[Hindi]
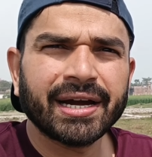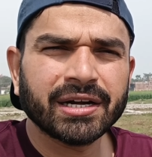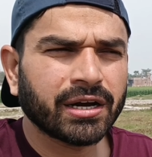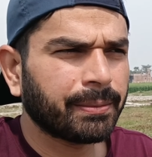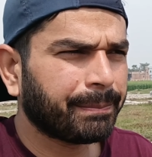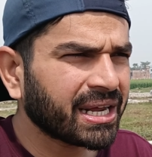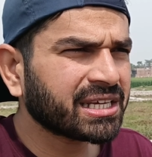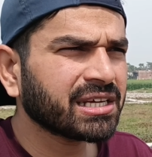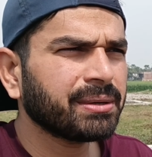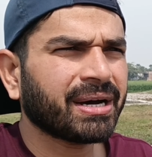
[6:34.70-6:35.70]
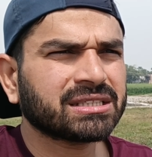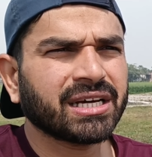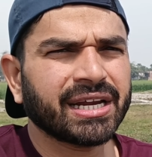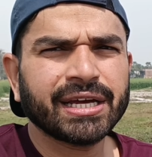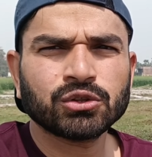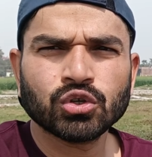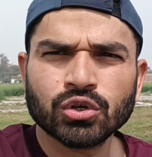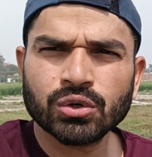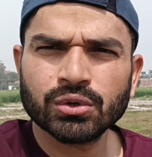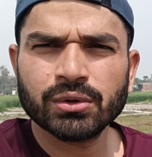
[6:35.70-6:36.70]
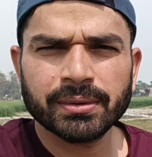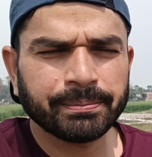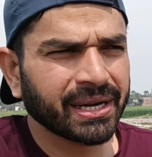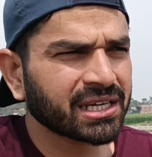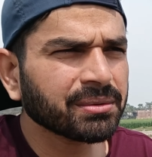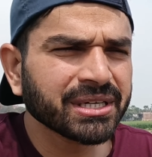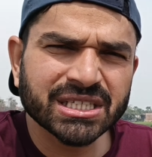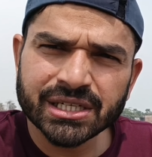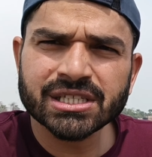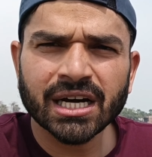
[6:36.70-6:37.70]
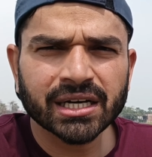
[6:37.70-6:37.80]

एंड ब्रेकिंग uh, की बात करें तो ब्रेकिंग भी ठीक